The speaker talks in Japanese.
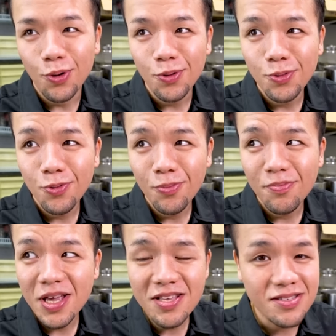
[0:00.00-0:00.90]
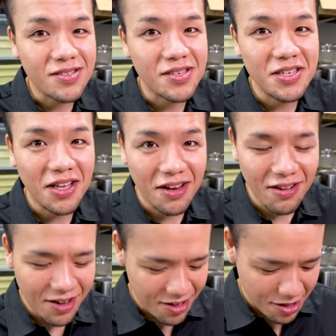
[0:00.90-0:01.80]
この麺好きだ
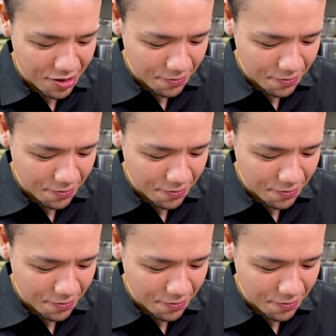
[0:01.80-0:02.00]
な